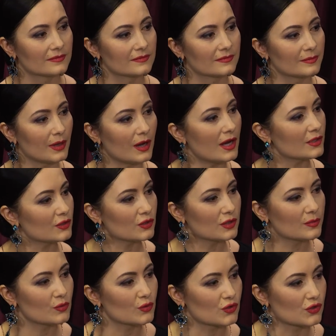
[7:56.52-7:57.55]
Багато не
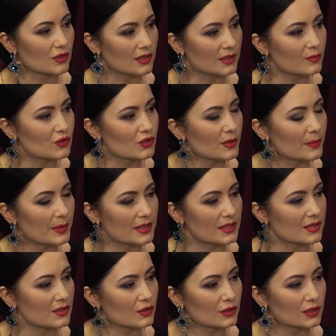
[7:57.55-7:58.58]
можно, не можно не
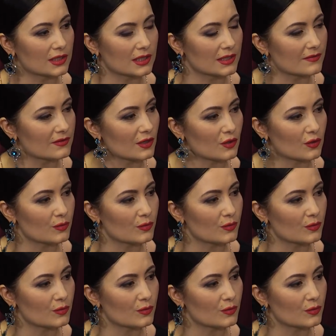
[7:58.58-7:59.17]
пересолить ни в вот каком